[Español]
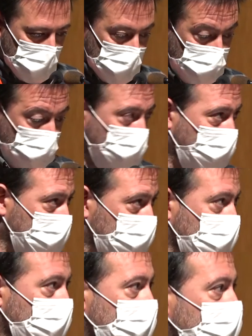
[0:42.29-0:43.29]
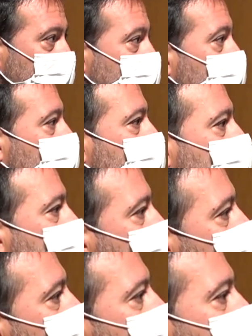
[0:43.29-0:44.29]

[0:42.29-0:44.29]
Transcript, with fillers: que esto ha supuesto que no haya movilización,